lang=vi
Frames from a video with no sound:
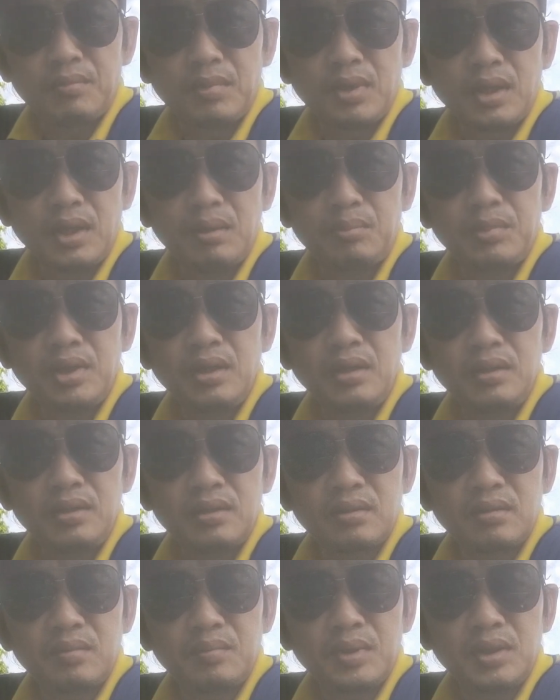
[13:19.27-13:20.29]
mà nam giới
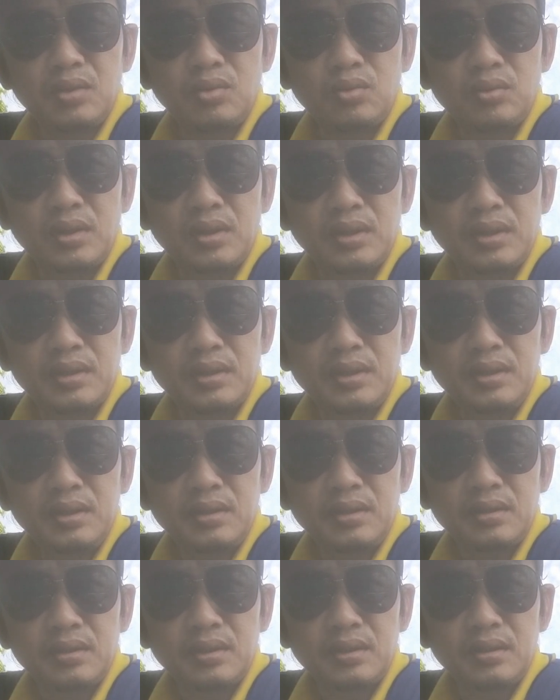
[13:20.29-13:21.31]
thì thường bị u tiền liệt
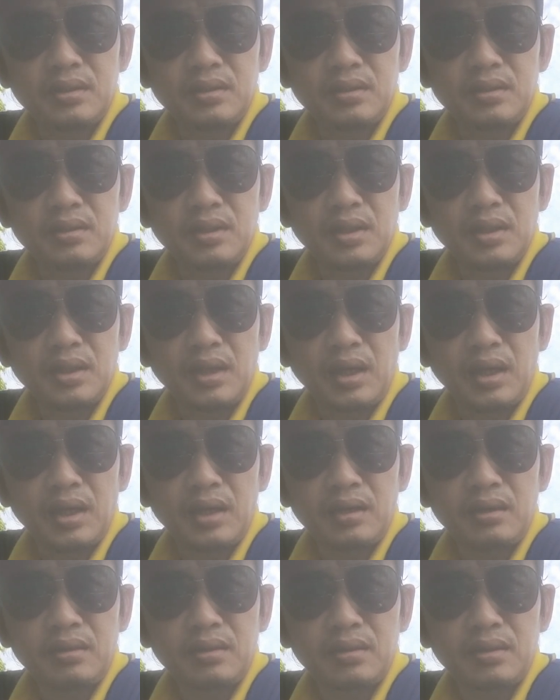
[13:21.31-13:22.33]
tuyến thì về
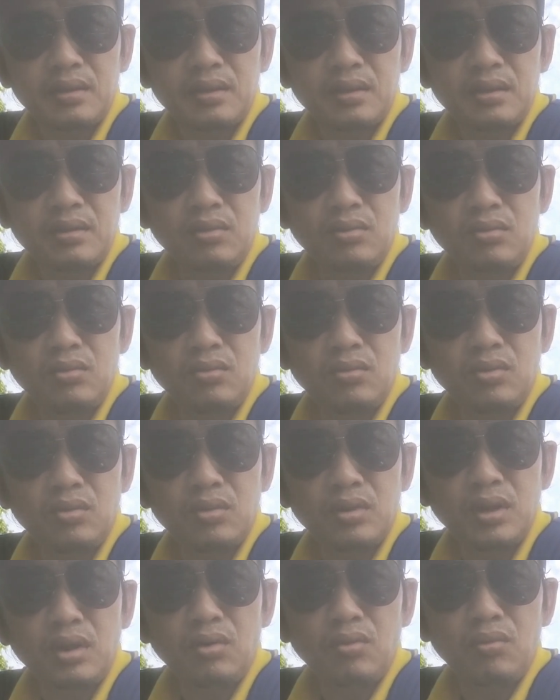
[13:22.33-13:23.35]
nhà đó là cái con
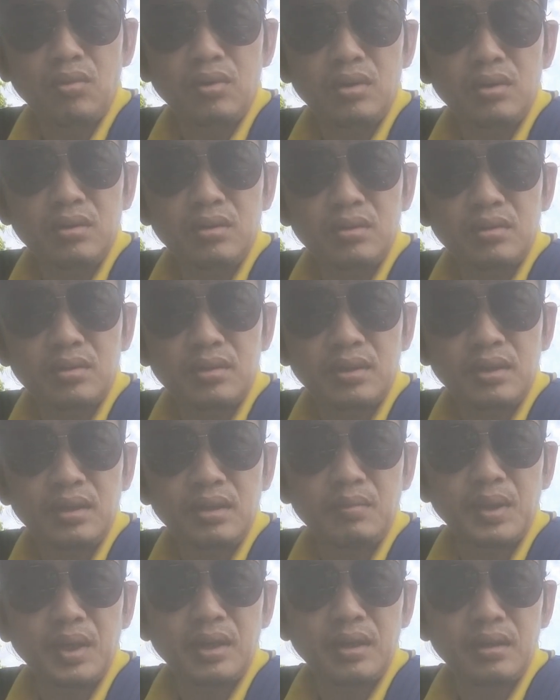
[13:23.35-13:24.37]
con dâu á
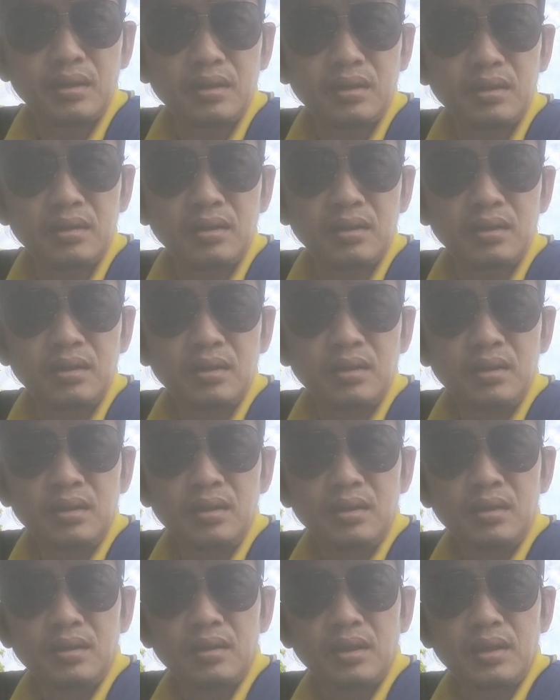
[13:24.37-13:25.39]
lấy cái bài
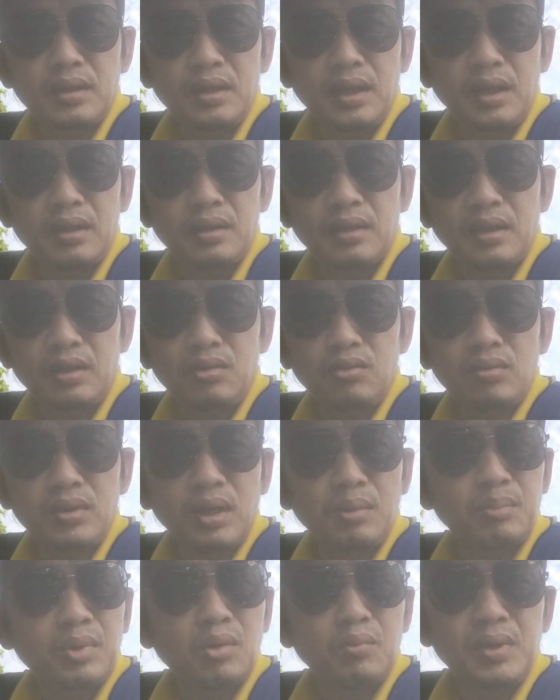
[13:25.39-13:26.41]
dân gian là thầy thuốc
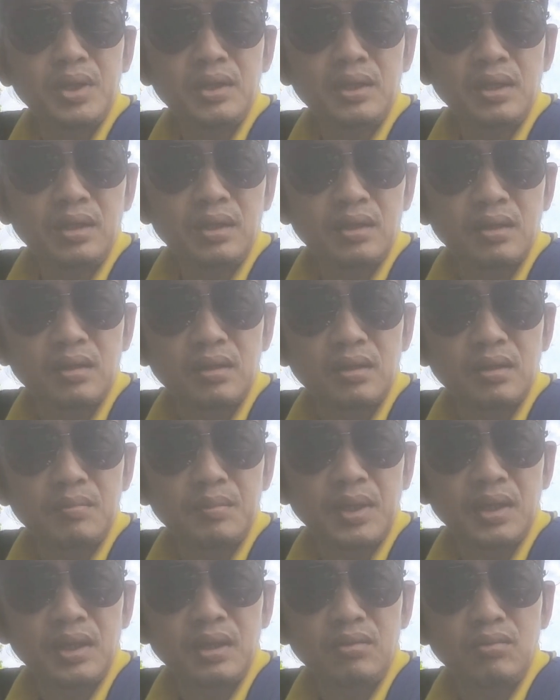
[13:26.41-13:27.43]
nam nào cũng biết chứ á
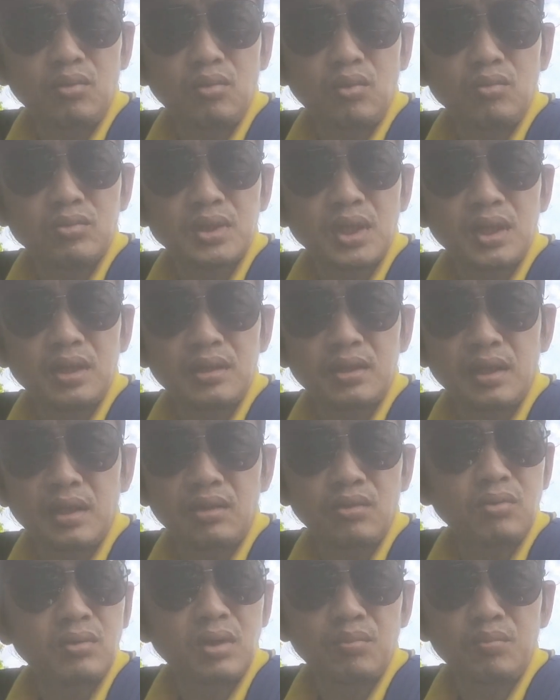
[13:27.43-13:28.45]
bài láo đủ củ xả là
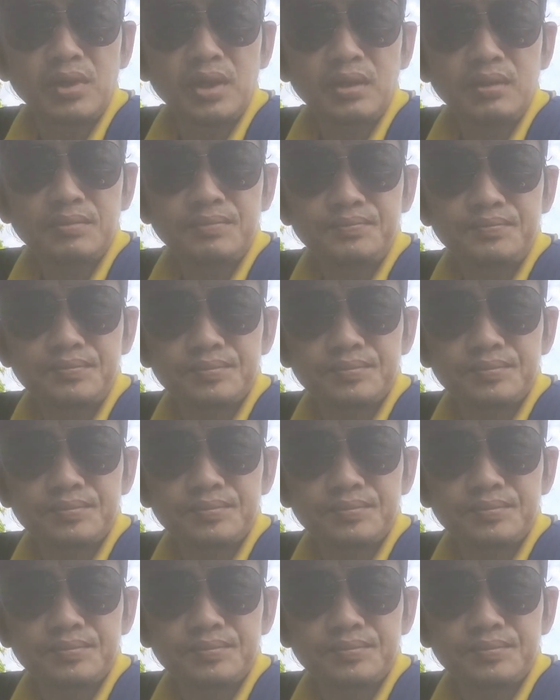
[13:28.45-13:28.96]
thầy thuốc nào cũng biết